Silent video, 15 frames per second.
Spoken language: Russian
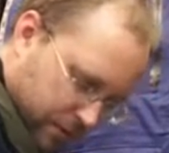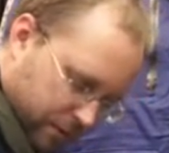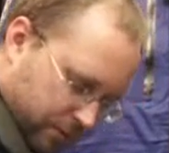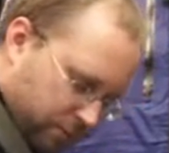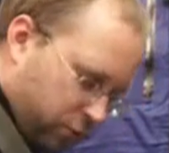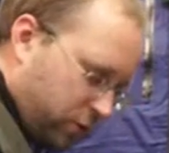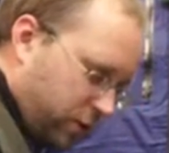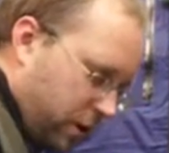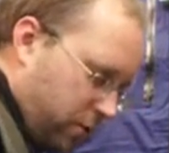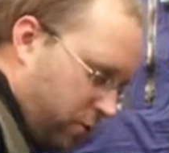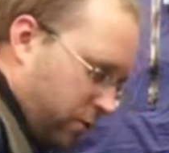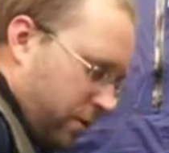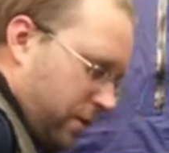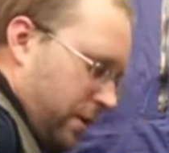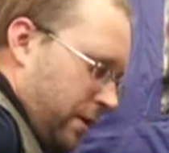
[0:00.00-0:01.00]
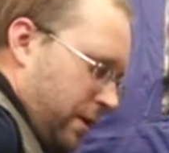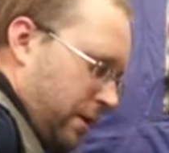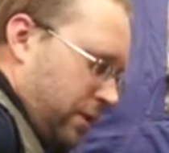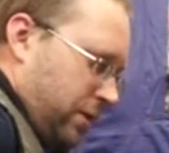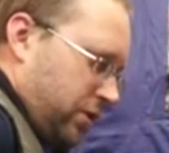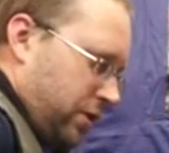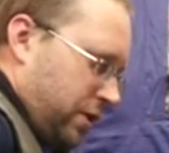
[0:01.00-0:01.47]
с двух сторон.
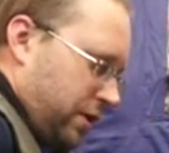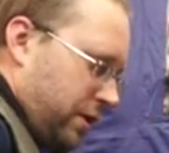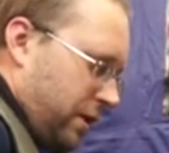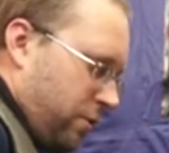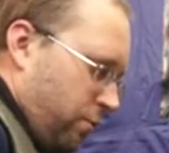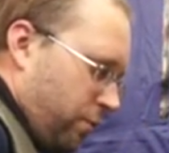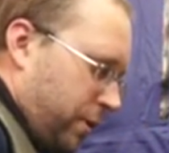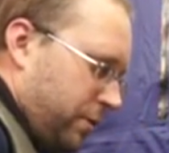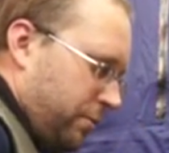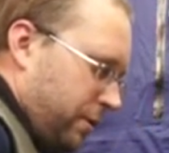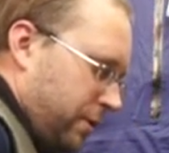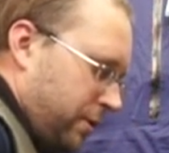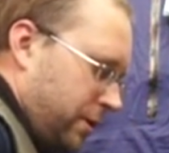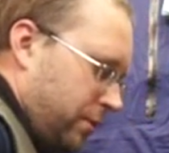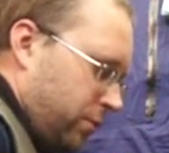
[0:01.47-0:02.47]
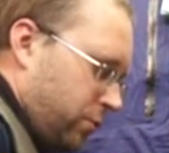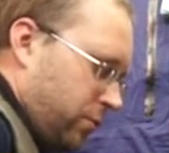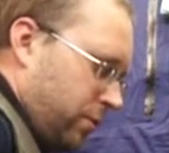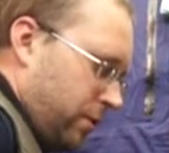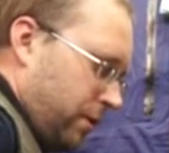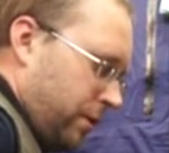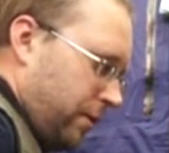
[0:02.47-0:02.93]
Сейчас я его продемонстрирую.
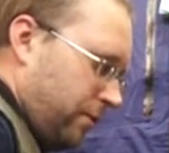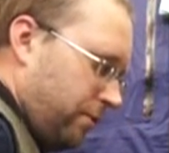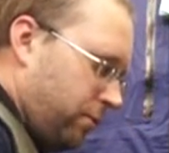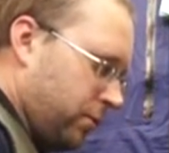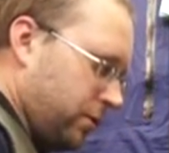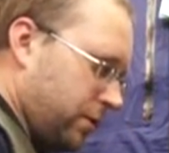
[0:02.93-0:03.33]
Вот